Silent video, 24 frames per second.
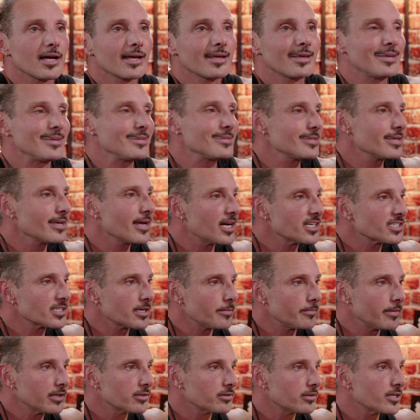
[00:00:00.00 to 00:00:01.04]
quis
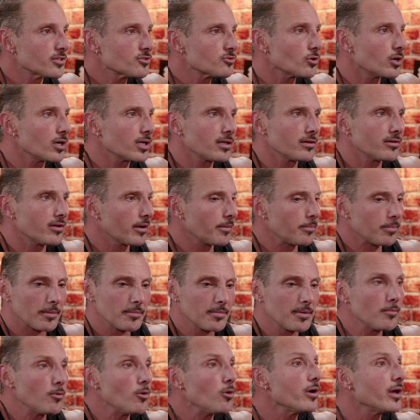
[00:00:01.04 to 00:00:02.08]
engajamento da história, até que para mim
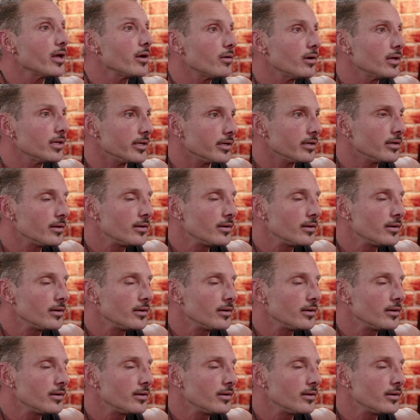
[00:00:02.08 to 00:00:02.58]
morreu ali.